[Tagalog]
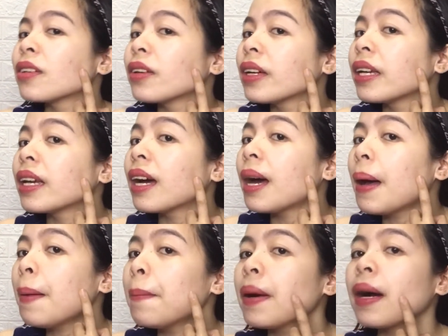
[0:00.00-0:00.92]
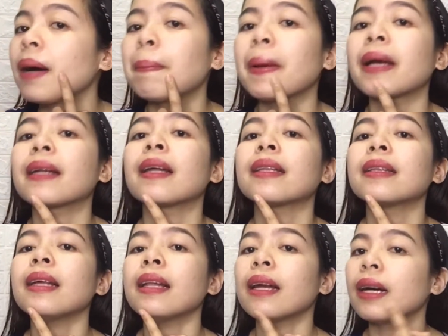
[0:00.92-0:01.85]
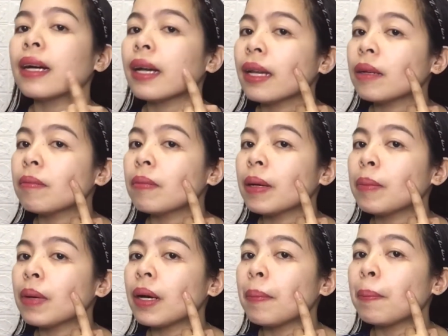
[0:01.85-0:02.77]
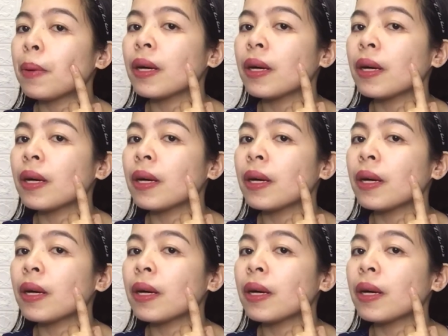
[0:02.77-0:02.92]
so yeah, mga peklat na lang and may mga